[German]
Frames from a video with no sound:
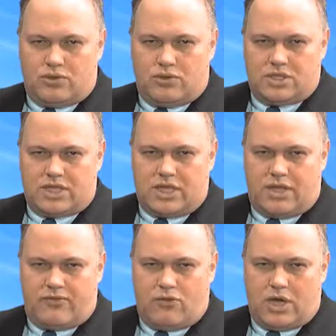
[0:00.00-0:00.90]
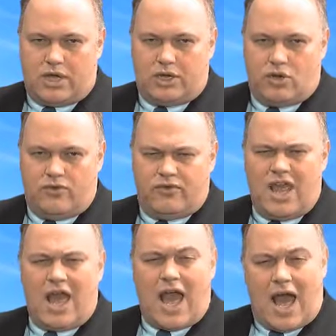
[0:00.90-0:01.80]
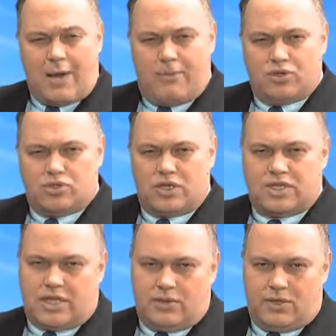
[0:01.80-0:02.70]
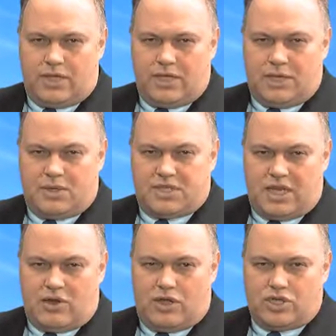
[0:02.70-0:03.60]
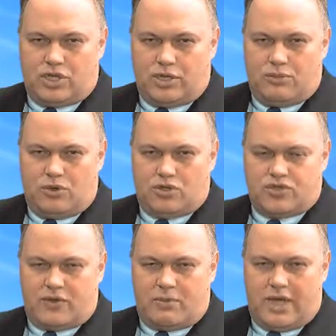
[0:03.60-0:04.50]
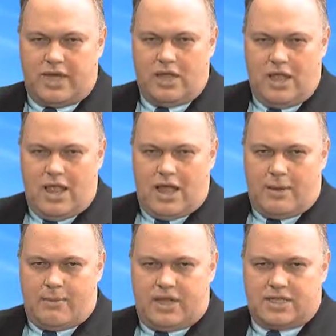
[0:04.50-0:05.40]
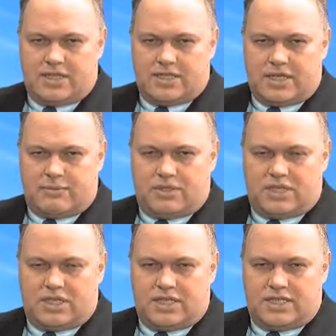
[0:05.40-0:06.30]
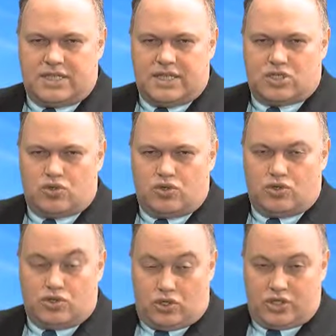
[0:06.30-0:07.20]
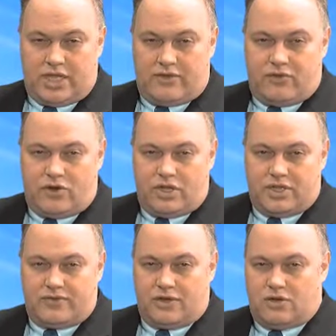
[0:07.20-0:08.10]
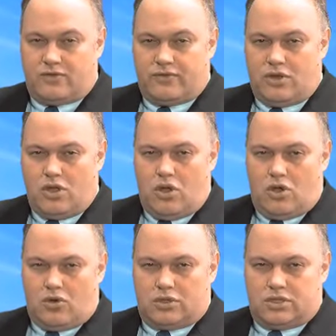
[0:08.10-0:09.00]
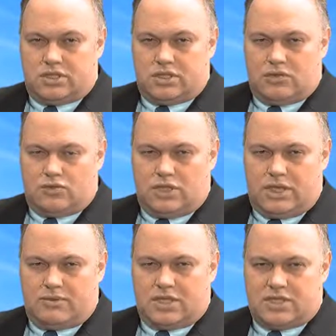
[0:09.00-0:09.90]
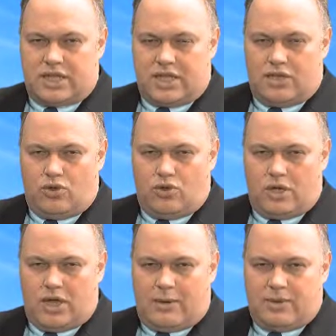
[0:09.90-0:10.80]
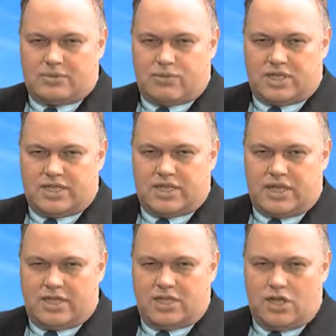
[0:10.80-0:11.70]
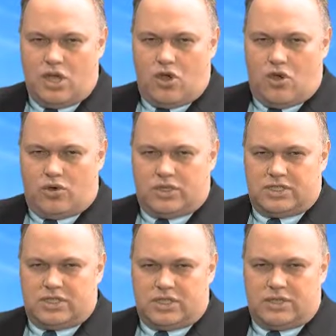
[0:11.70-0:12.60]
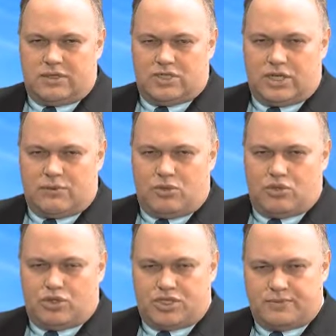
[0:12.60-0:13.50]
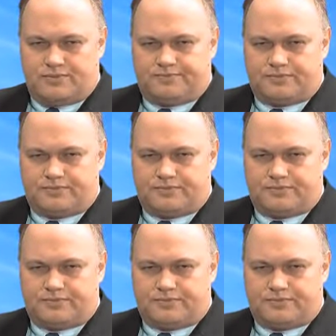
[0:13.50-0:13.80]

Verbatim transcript: den USA hervorragend läuft ab und zu das ein oder andere Quartal auch an General Motors vorbei. Aber insgesamt ist die Entschuldung doch sehr erfolgreich verlaufen und äh, nun gibt es eine höhere Arbeitsplatzsicherheit und äh, General Motors